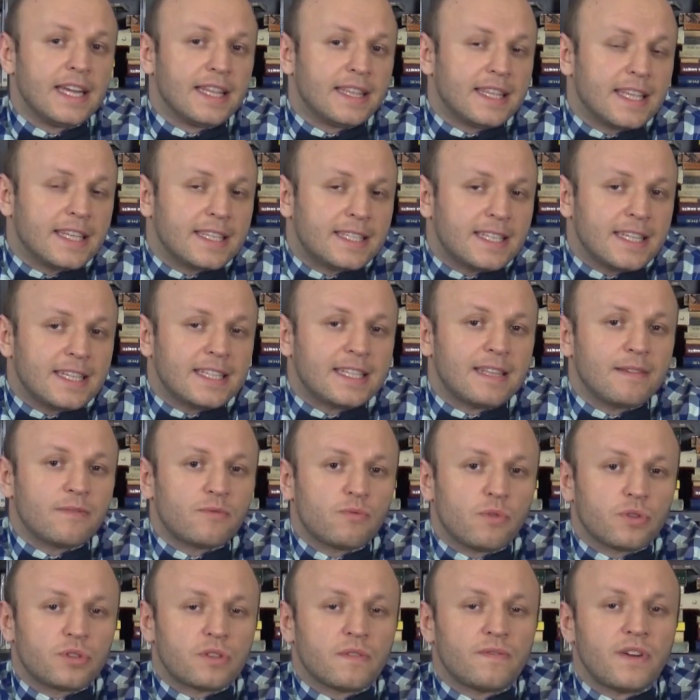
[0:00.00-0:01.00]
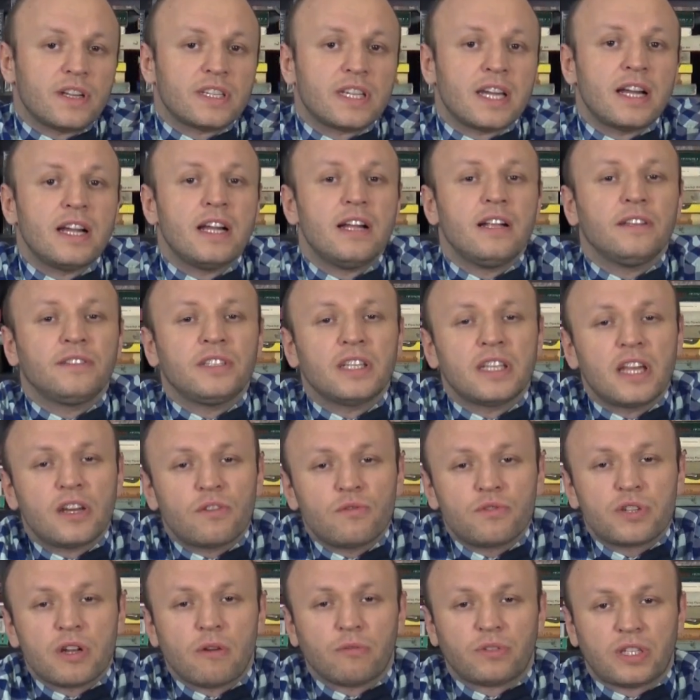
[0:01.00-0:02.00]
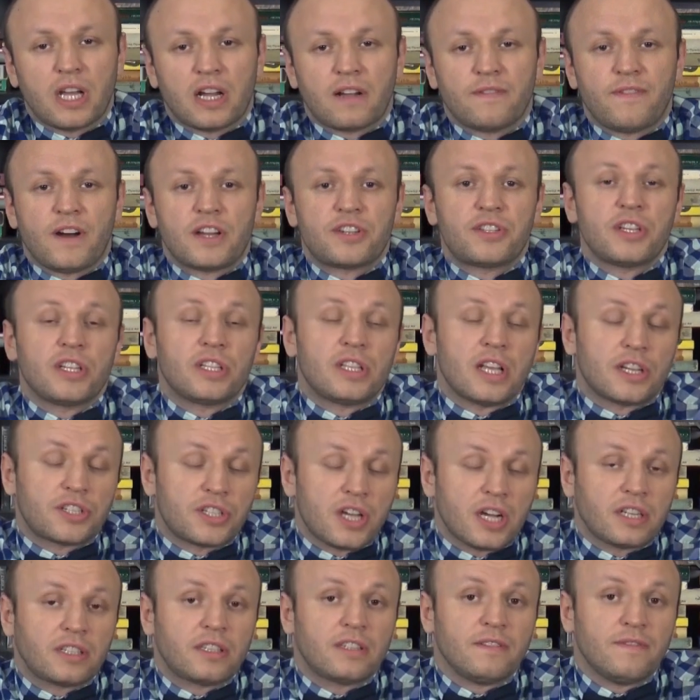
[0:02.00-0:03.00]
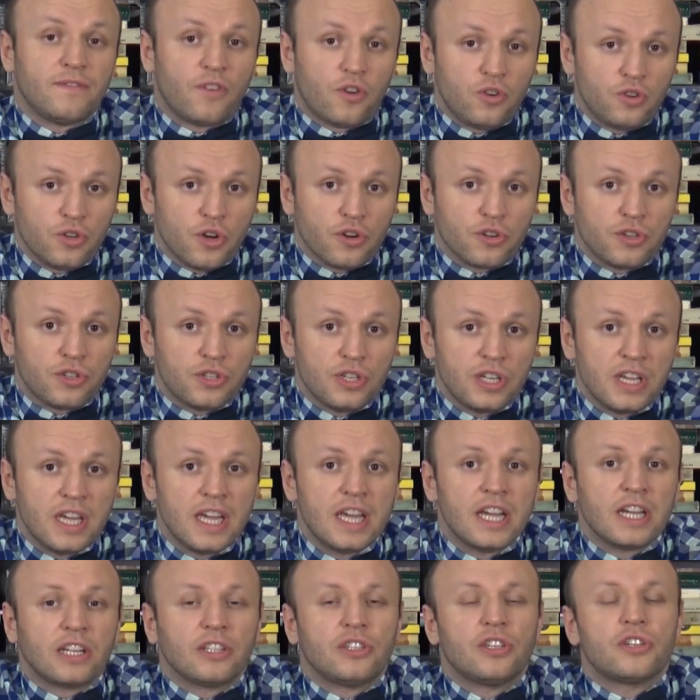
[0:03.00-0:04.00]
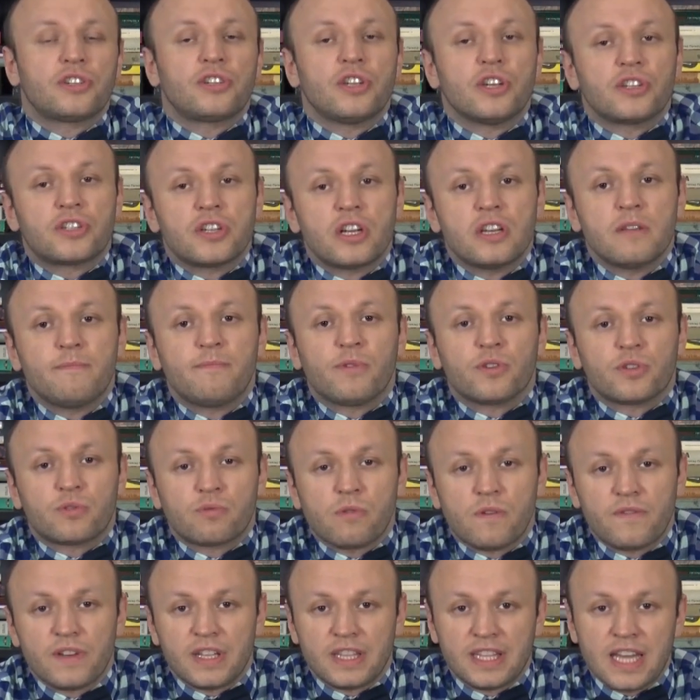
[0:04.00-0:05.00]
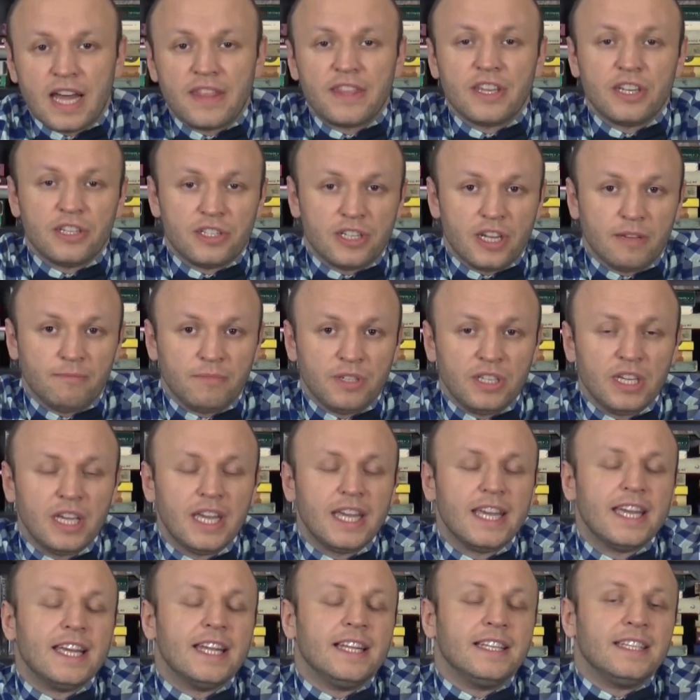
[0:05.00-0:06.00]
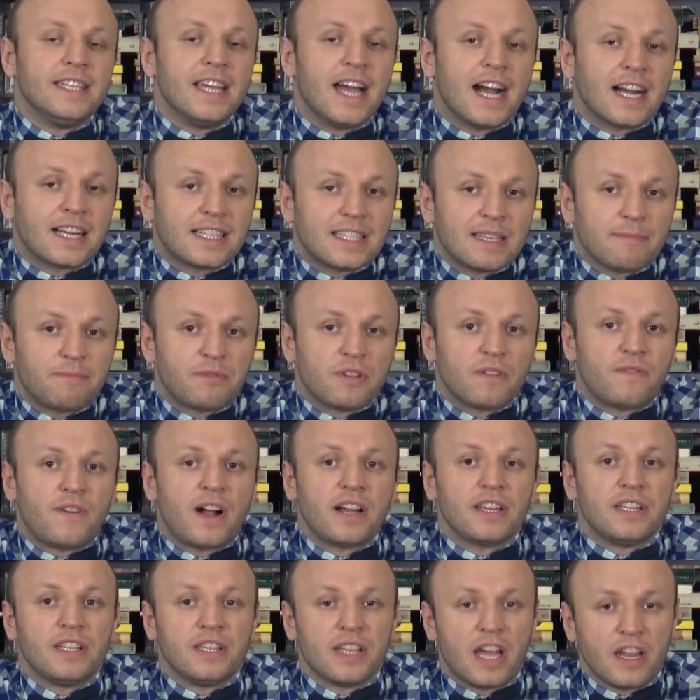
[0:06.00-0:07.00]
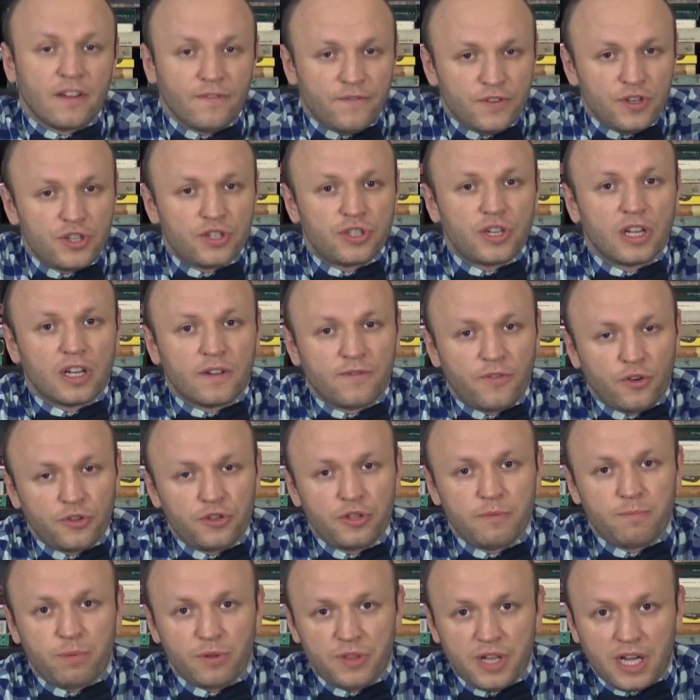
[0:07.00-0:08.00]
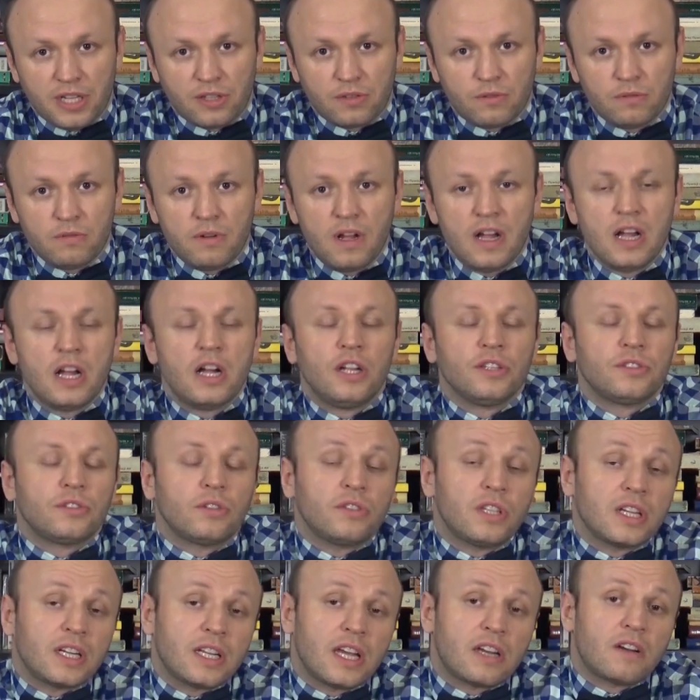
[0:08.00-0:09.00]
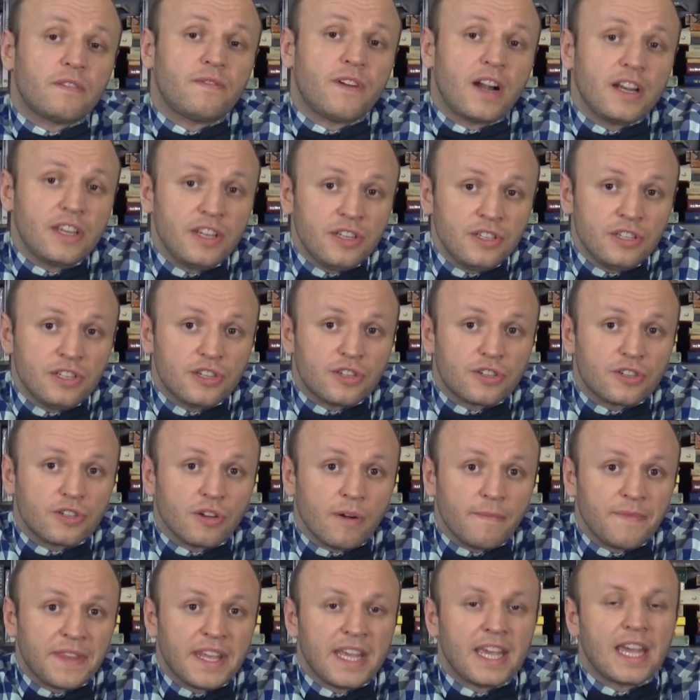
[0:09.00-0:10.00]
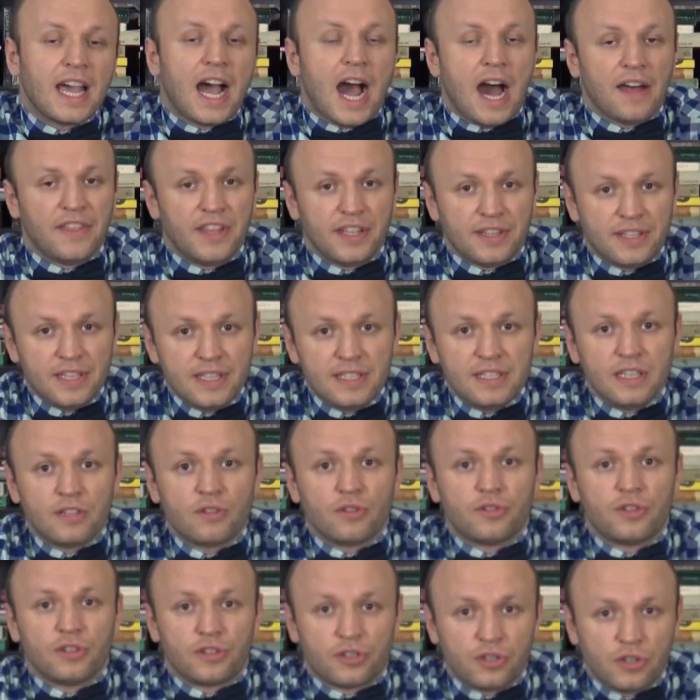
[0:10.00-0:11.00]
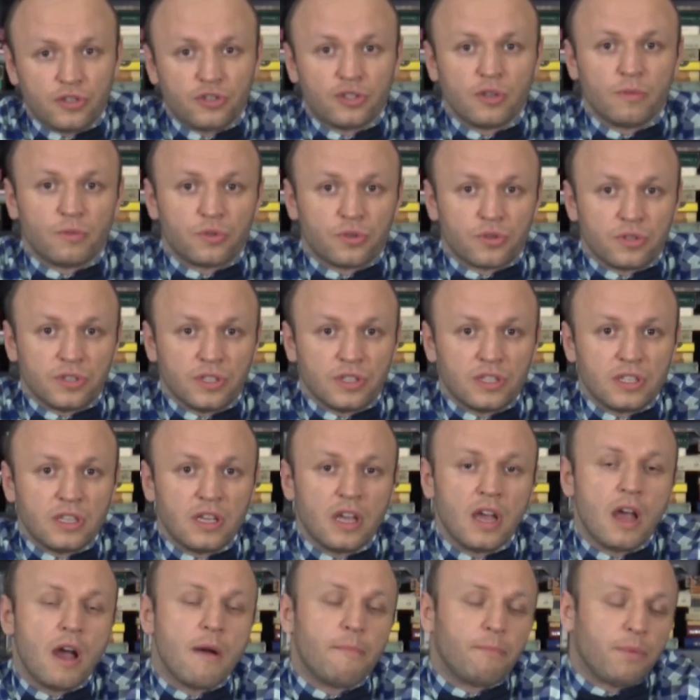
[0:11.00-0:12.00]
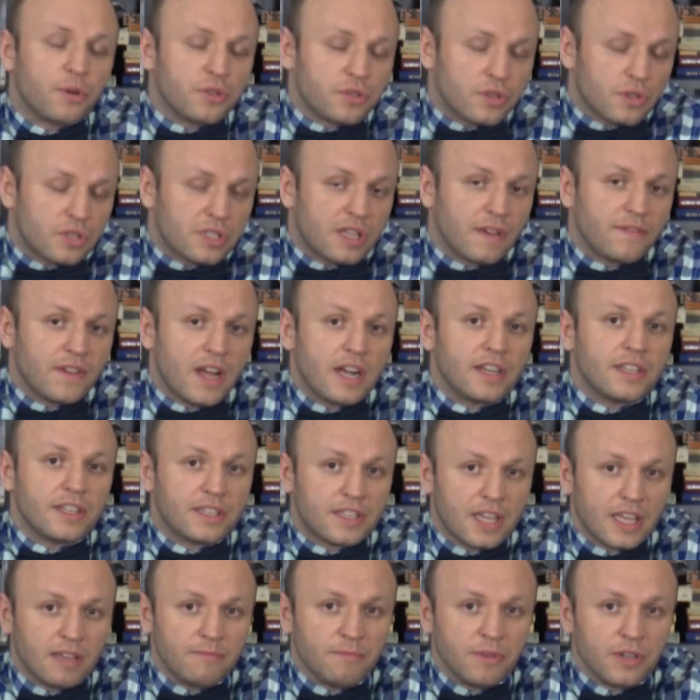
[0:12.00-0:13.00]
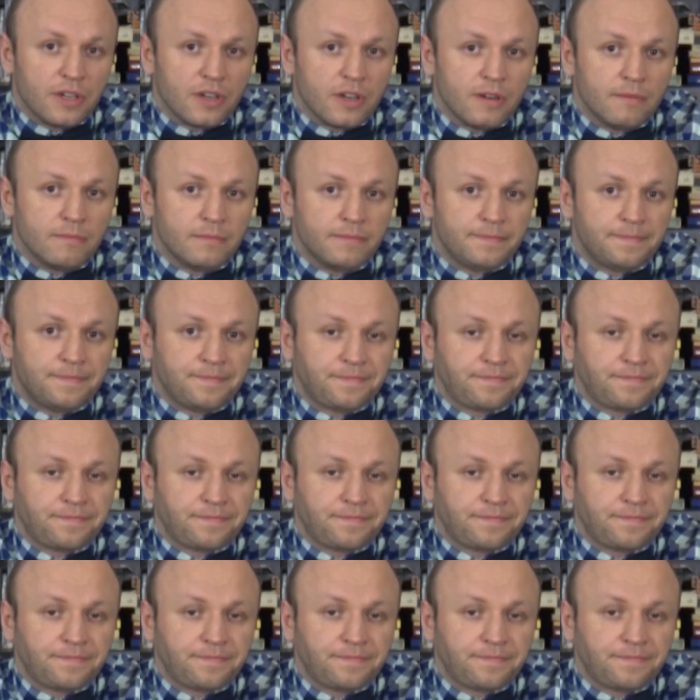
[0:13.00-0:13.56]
Ten system głosowania nie naruszał tak ważnej dla szachty wolności, gdyż jeżeli posłowie danej ziemi nie akceptowali najwyższej kwoty podatku, to deklarowali niższą a decyzję dotyczącą różnicy pozostawiali sejmikom.